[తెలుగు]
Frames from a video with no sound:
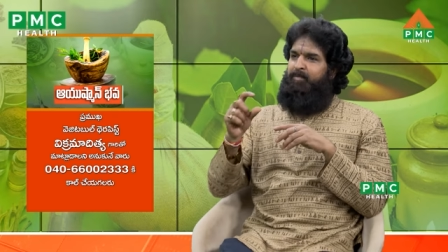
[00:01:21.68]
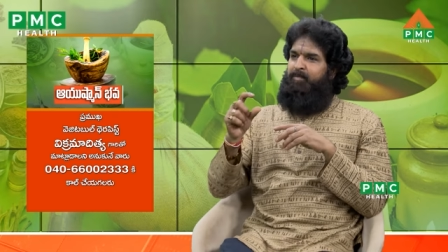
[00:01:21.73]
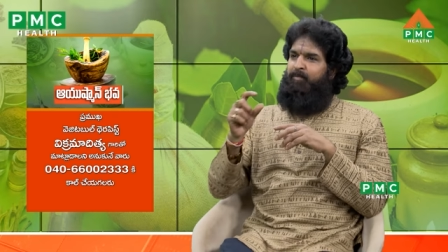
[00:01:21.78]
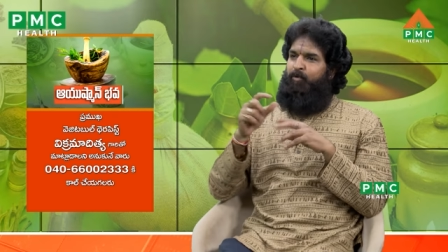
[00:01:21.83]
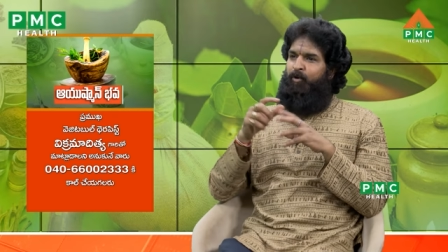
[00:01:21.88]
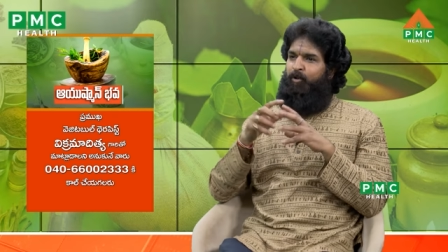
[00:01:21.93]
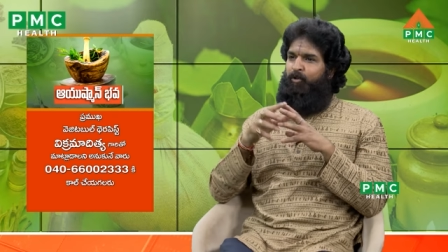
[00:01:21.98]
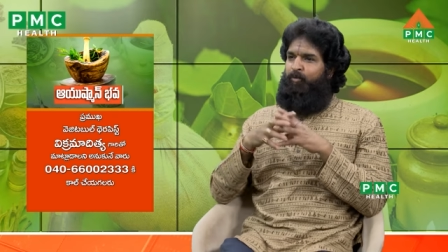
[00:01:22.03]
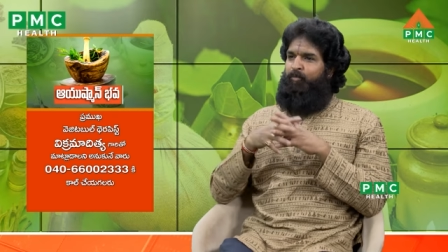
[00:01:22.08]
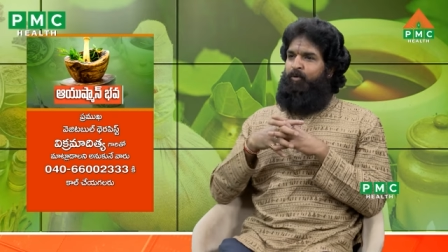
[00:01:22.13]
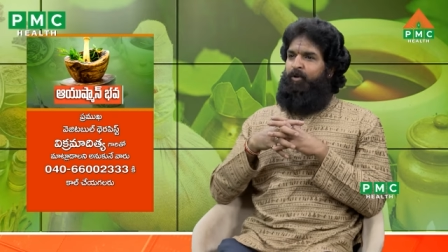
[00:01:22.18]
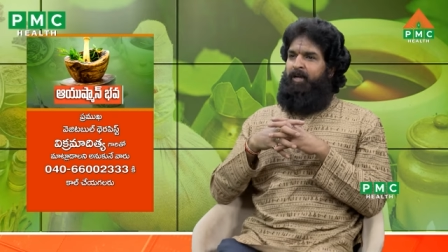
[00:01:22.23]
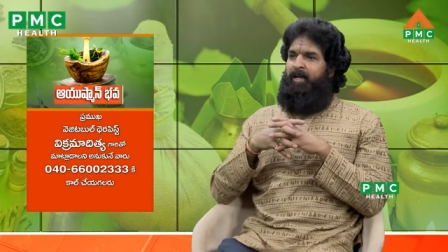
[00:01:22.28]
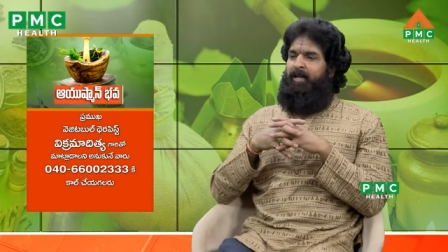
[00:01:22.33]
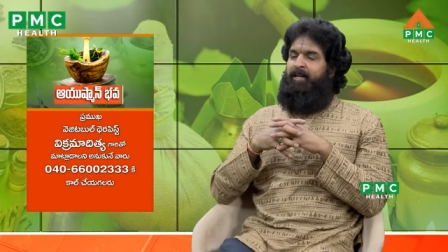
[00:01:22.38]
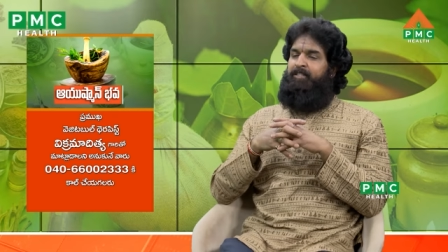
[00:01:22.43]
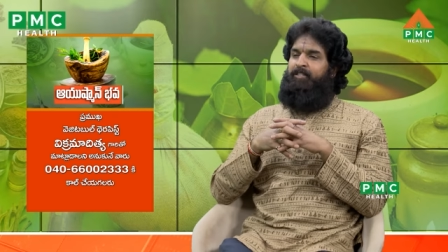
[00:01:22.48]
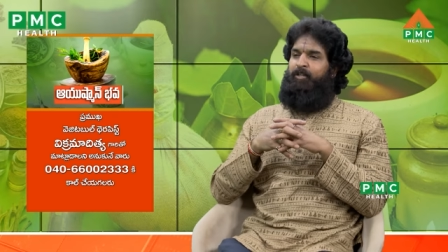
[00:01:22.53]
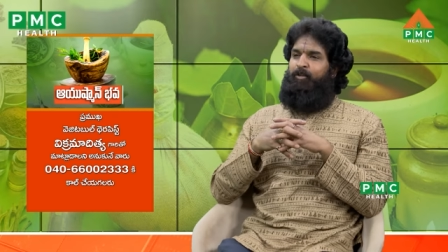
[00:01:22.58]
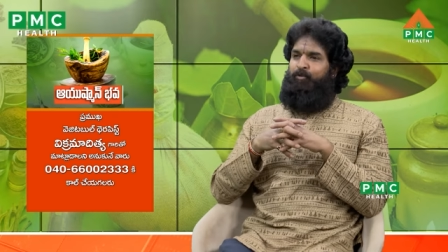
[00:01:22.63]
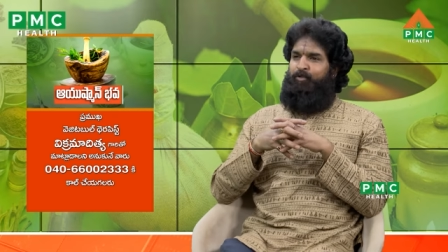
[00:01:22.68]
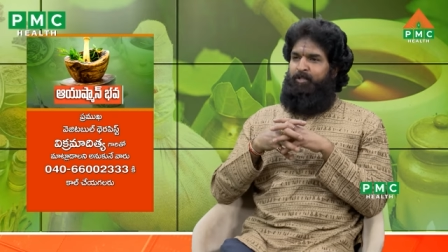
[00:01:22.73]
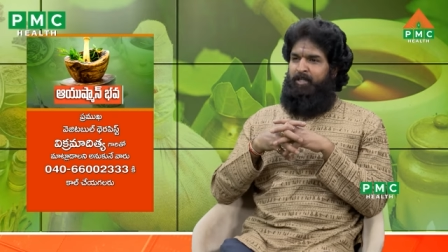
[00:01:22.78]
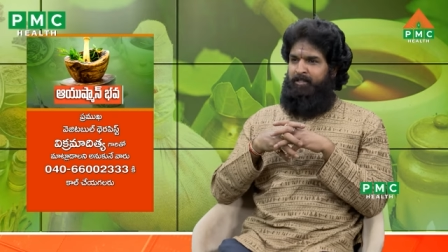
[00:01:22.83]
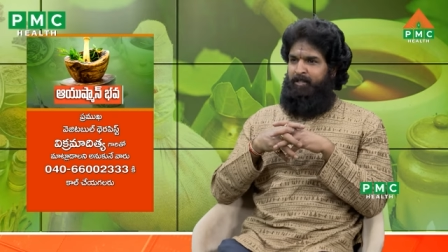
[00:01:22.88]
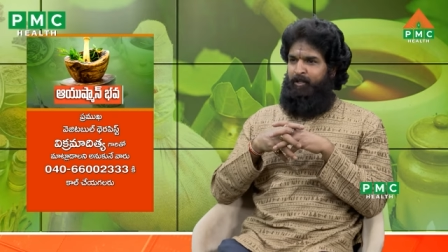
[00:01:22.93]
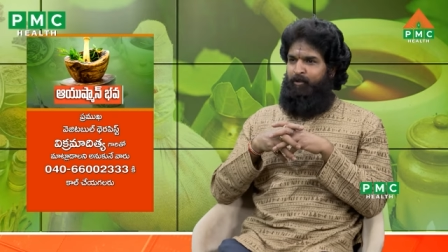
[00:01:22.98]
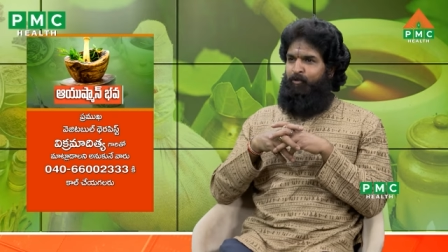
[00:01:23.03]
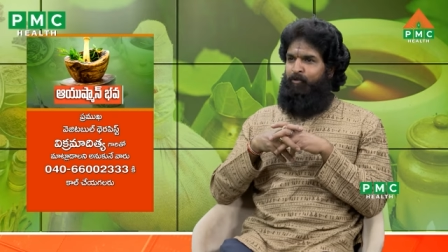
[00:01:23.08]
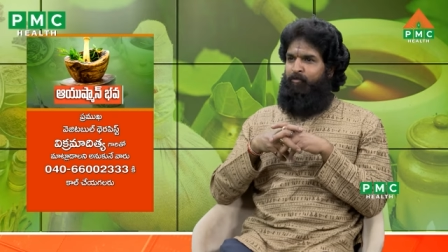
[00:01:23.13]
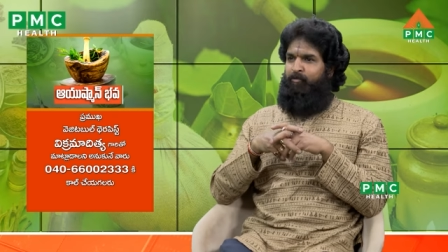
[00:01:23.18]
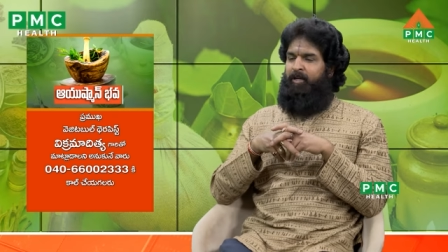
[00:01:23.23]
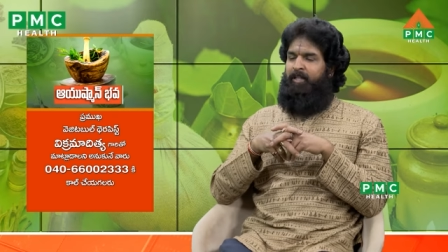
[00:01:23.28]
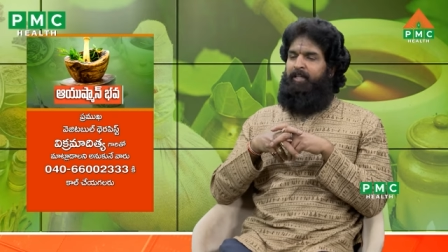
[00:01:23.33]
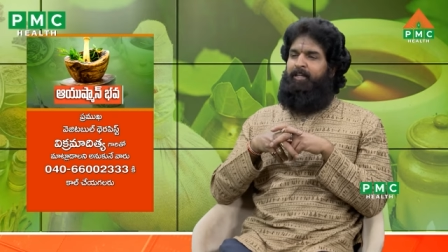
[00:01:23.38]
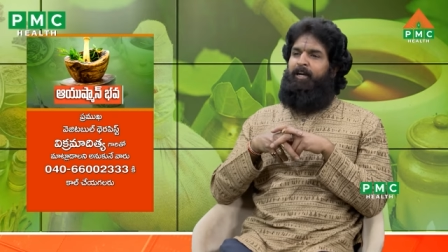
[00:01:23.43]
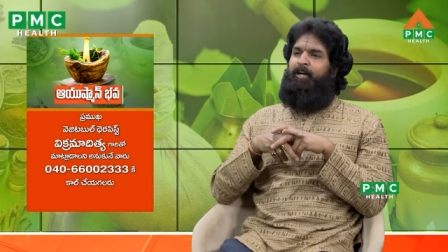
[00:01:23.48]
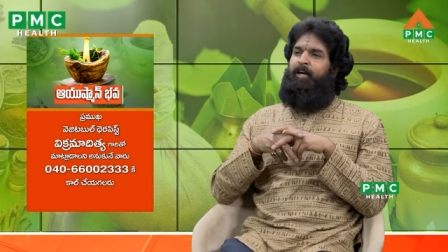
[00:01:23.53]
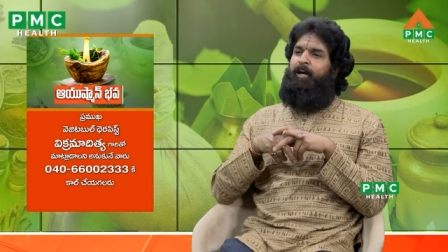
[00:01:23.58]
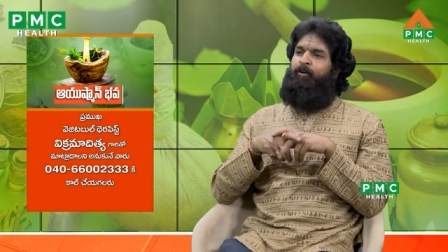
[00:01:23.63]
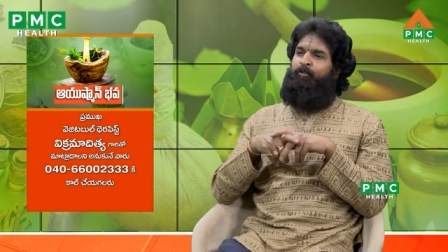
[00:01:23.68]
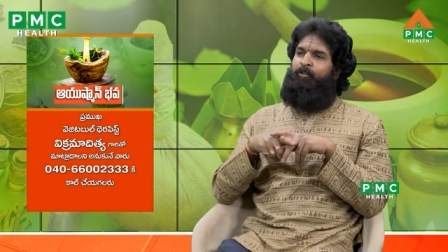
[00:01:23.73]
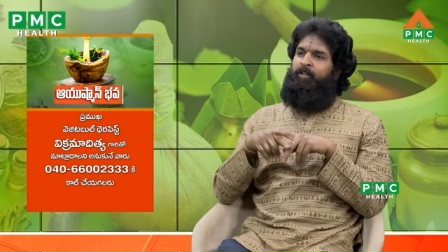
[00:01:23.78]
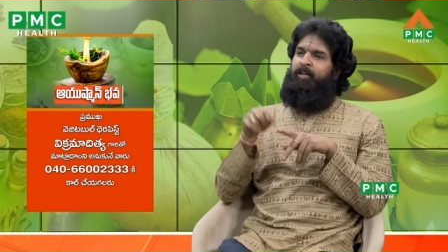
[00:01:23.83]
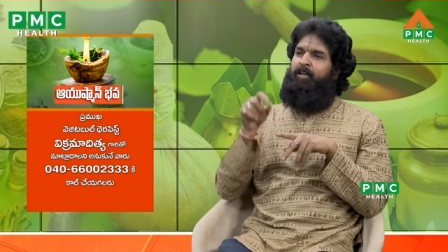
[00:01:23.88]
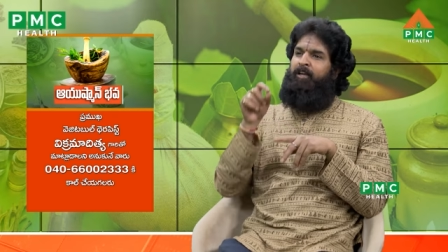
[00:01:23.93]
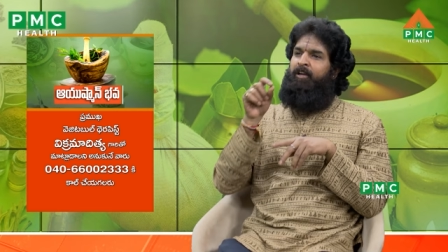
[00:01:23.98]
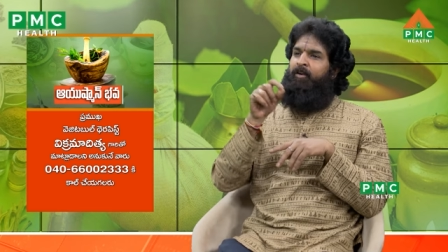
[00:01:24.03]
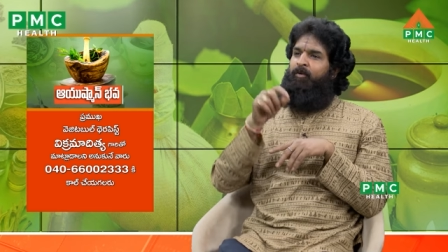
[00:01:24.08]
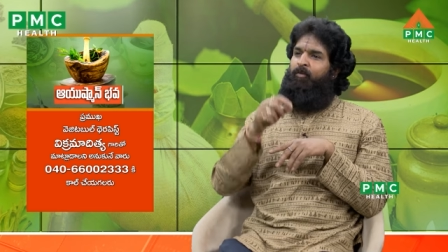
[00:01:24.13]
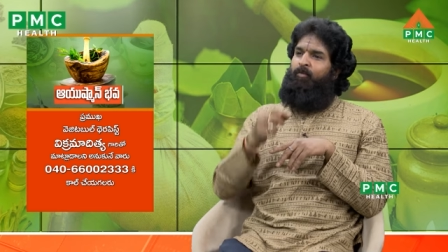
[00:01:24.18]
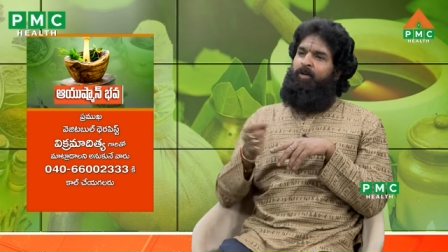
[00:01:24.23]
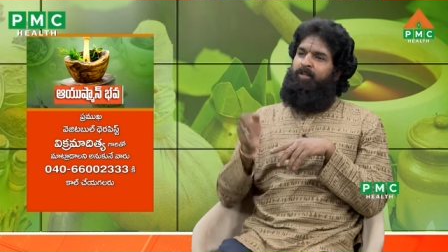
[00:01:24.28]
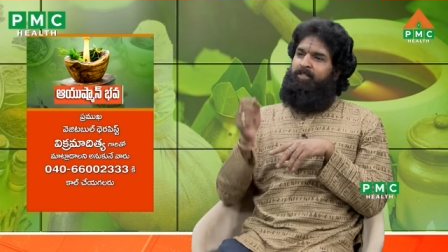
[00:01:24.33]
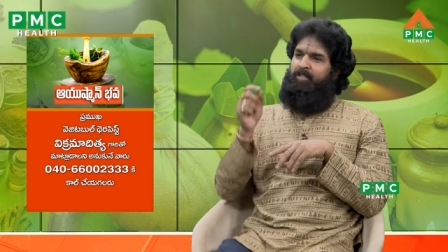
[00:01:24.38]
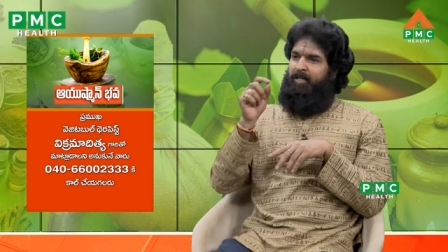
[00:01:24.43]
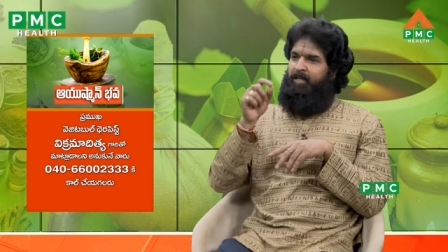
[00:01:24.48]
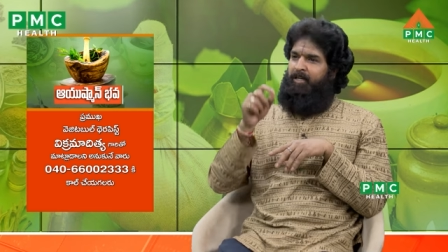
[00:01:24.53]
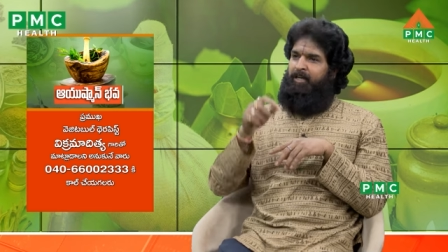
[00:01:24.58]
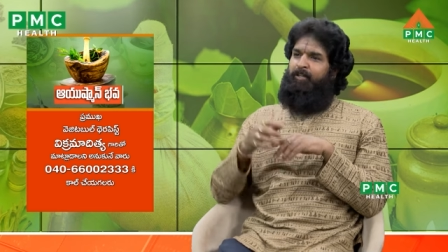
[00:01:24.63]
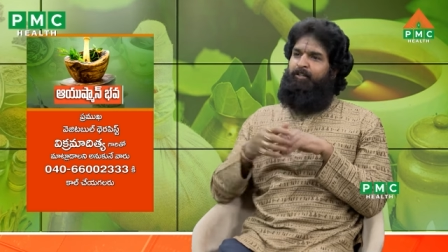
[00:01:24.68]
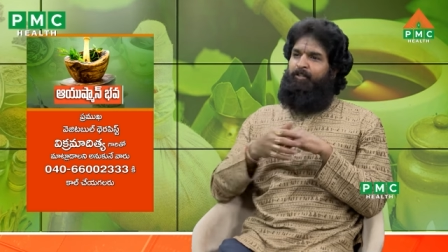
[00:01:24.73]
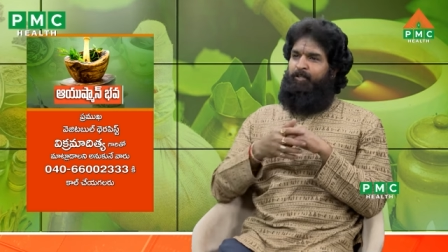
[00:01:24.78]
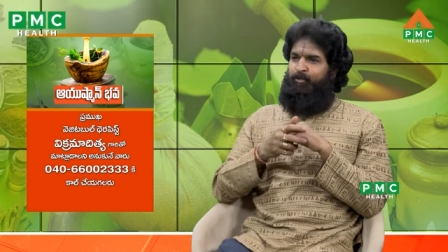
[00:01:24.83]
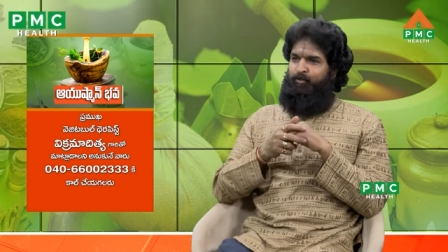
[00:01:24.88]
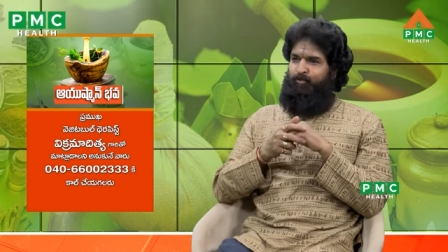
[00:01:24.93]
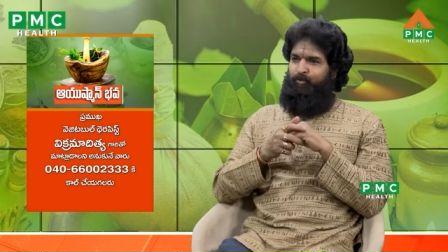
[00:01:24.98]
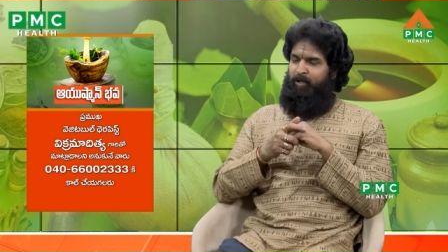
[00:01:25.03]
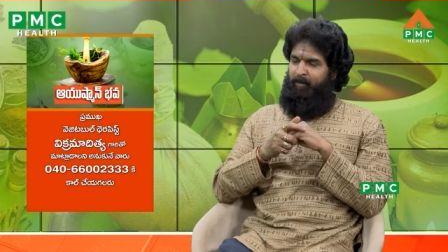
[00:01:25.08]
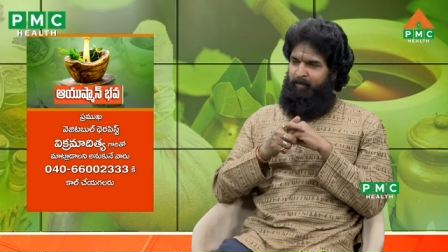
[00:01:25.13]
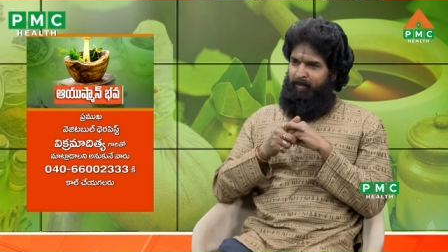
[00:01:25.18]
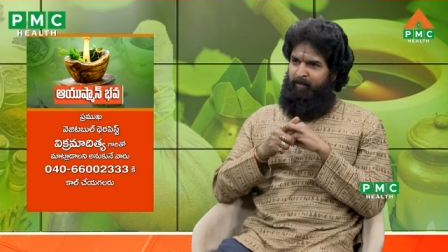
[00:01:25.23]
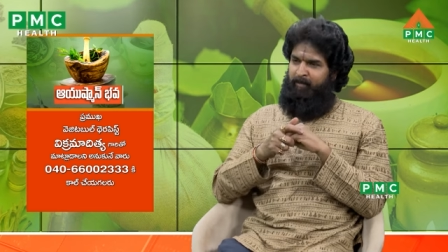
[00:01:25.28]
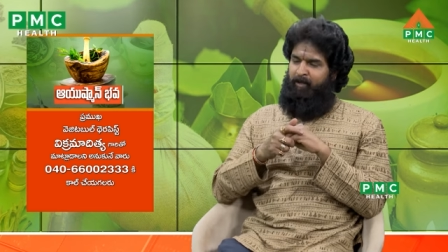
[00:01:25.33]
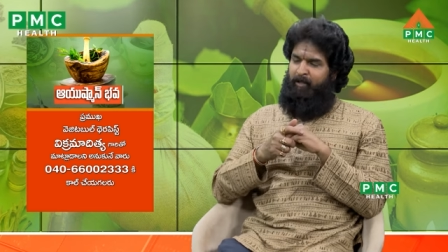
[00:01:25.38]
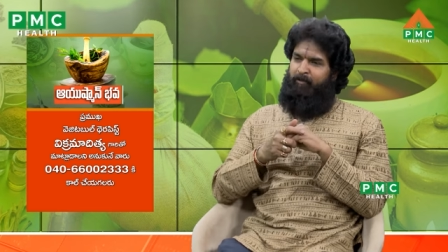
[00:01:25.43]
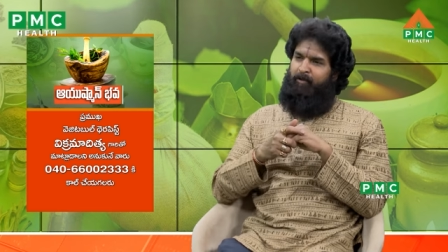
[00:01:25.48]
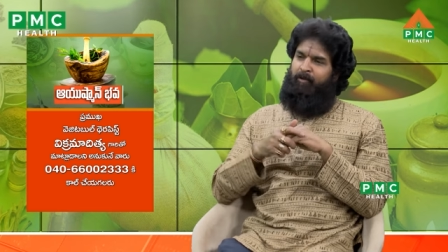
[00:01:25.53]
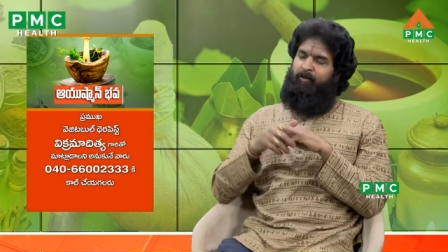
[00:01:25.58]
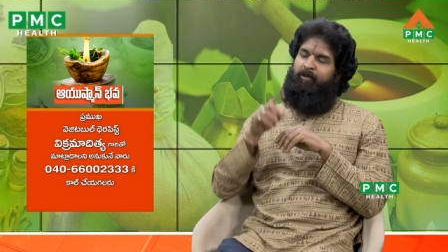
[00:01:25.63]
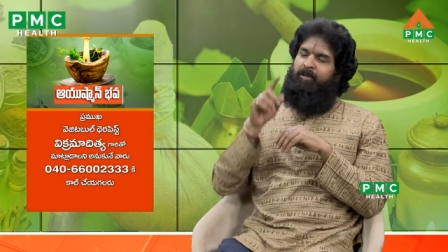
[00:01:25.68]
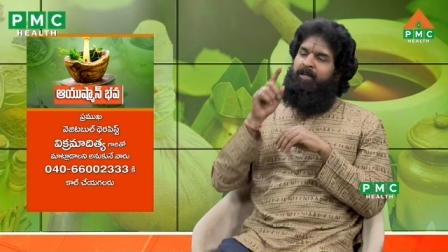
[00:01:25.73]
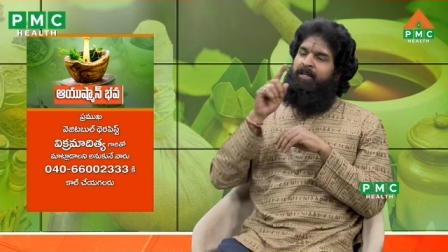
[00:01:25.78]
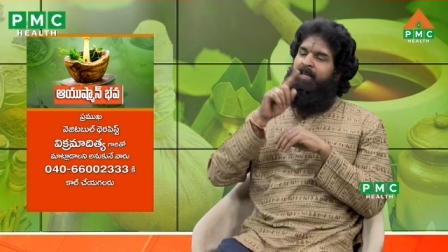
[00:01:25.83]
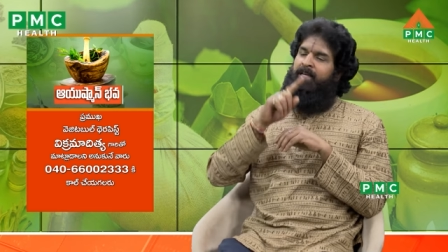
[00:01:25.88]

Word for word: బుడుతుకు ముడకాయకి చలువ చేసే గుణం అధికంగా ఉంది వర్షాకాలం తీసుకుంటే ప్రమాదం ఏమిటి